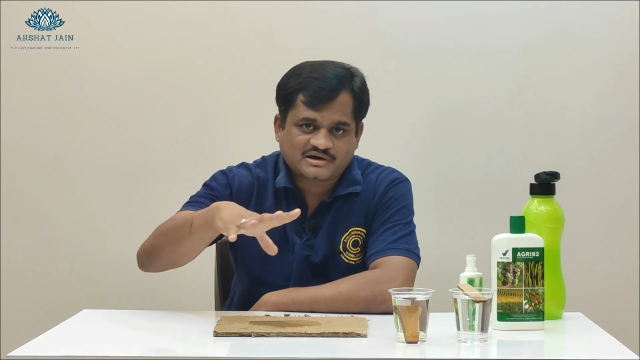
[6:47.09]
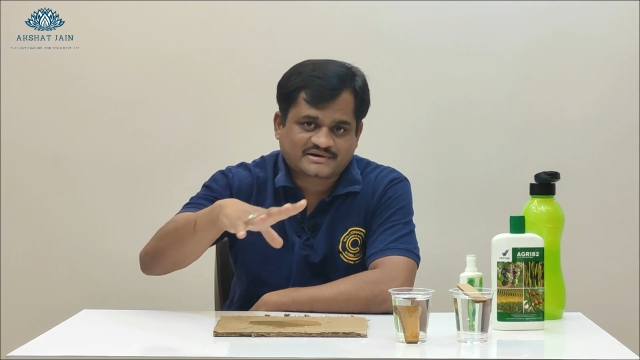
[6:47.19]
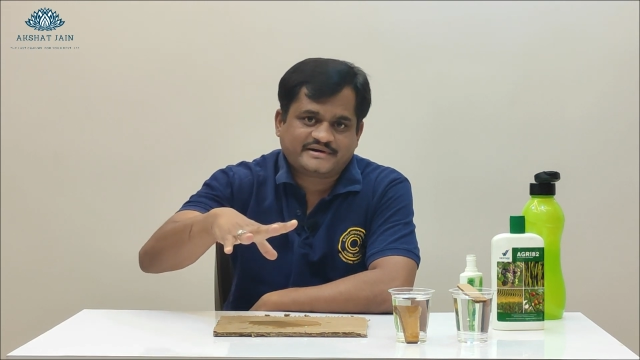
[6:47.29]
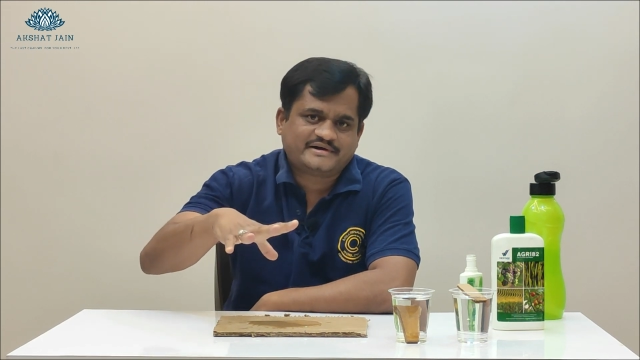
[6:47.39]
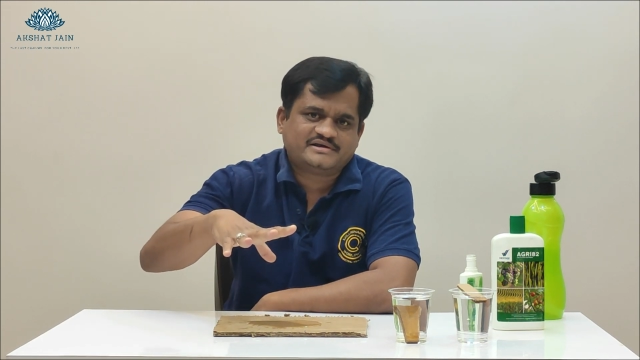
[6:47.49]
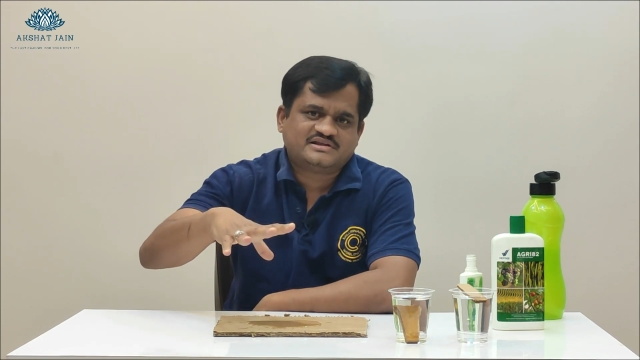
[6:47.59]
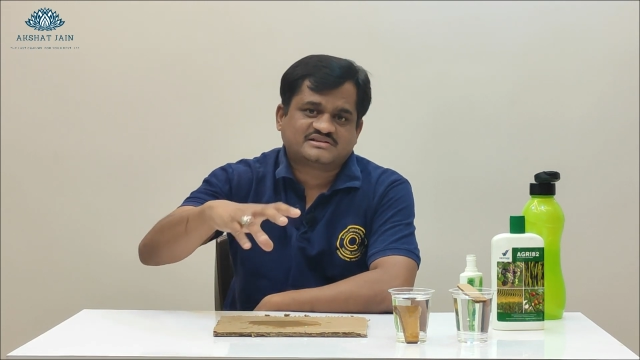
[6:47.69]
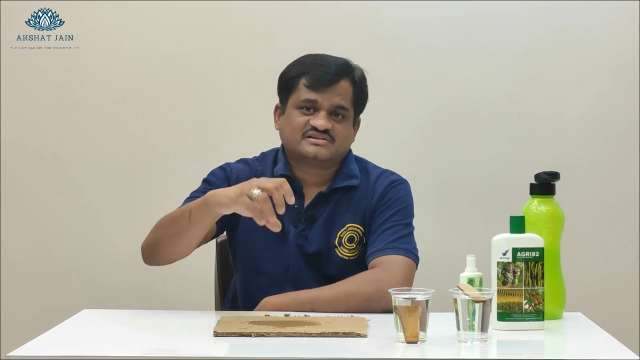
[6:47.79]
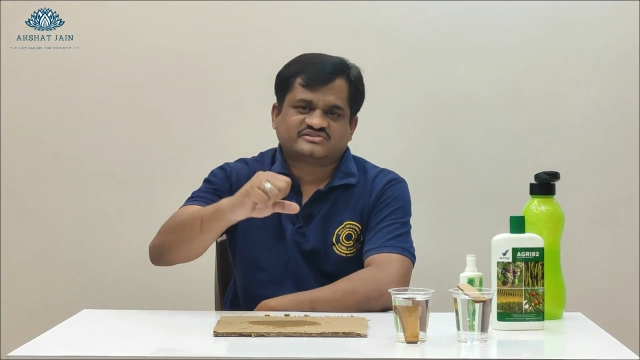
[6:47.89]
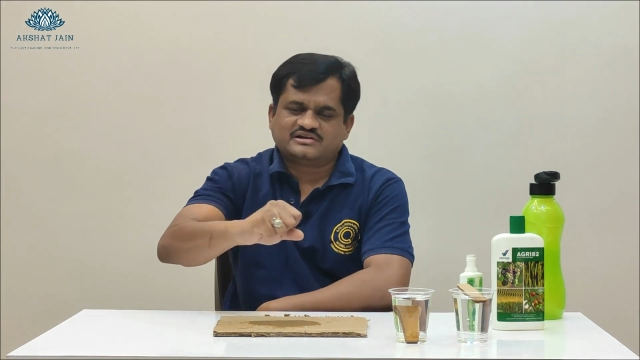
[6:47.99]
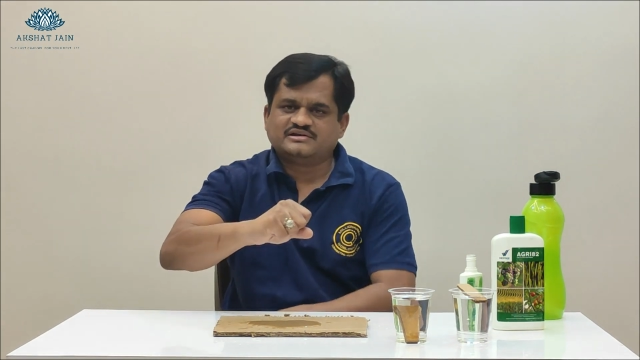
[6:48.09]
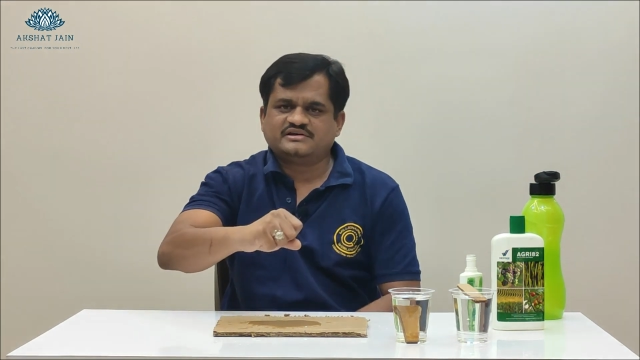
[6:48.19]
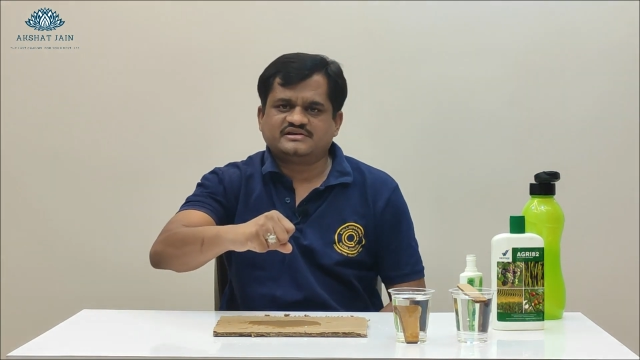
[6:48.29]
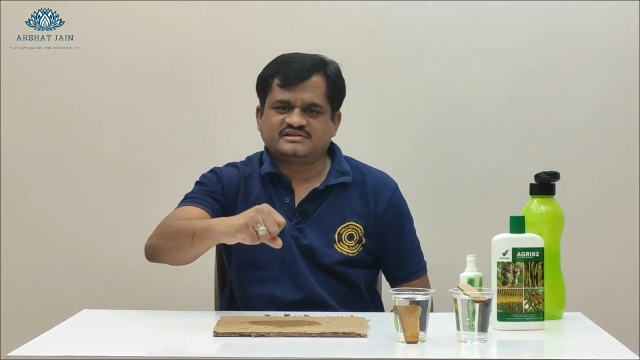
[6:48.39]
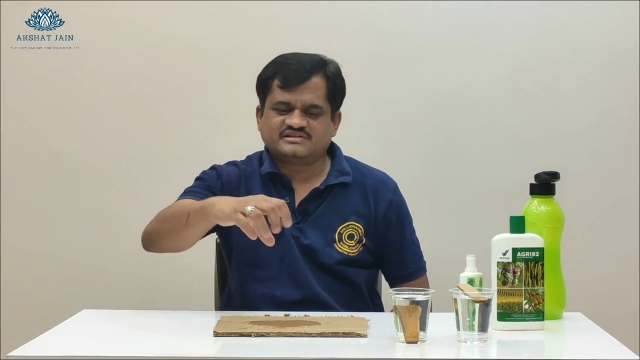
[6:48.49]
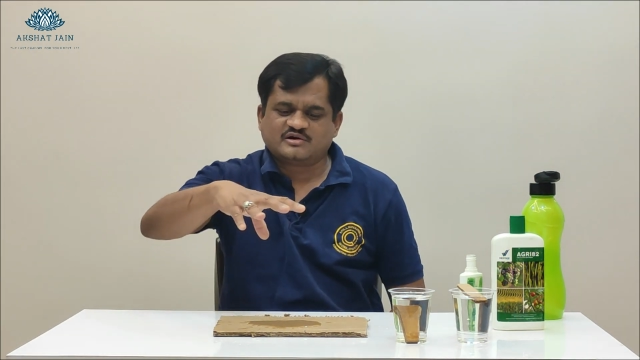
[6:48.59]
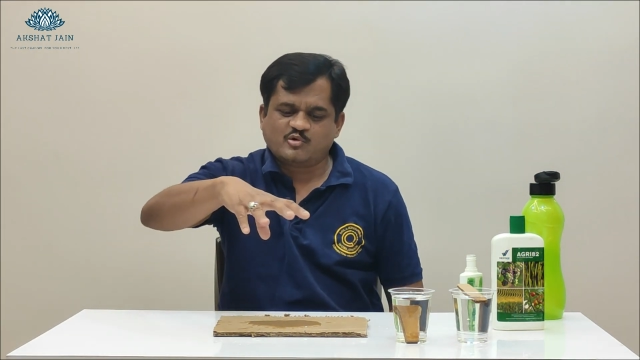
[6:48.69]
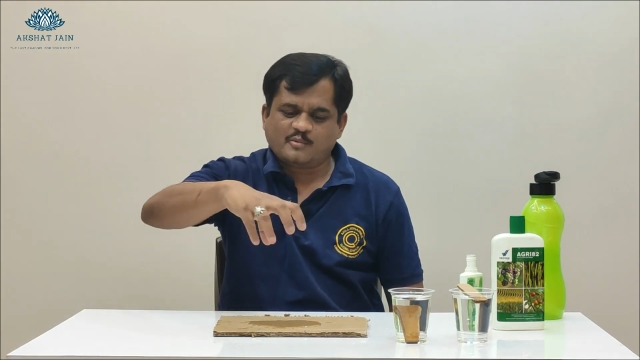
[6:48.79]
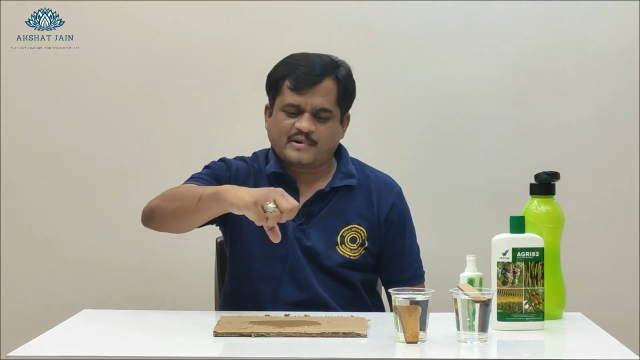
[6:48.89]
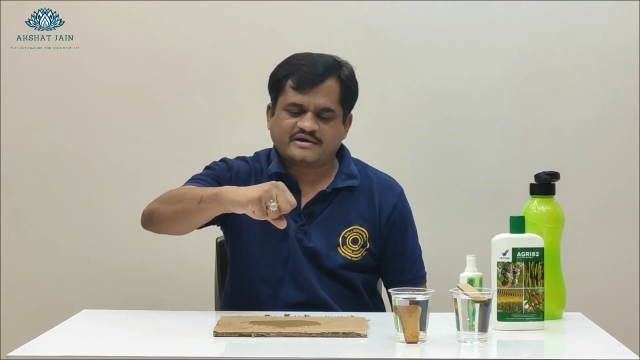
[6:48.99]
हटने नहीं देता चलने नहीं देता
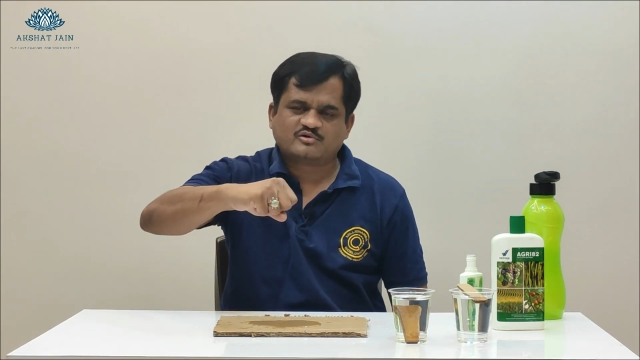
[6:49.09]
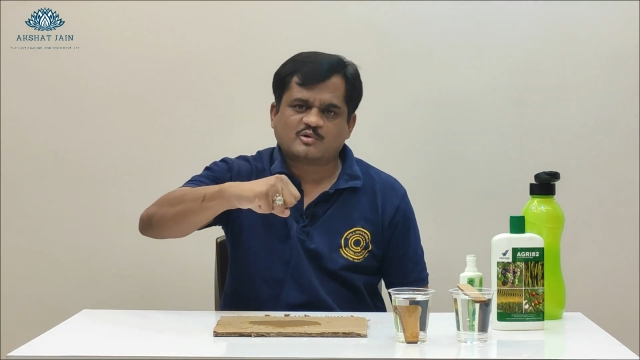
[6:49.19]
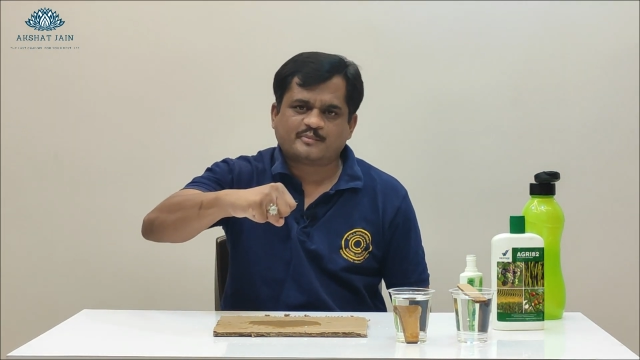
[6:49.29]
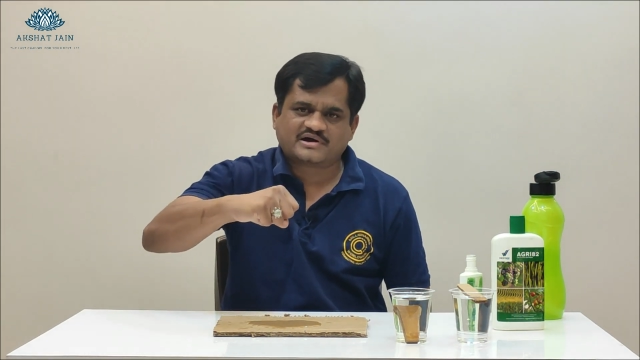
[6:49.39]
वो पानी को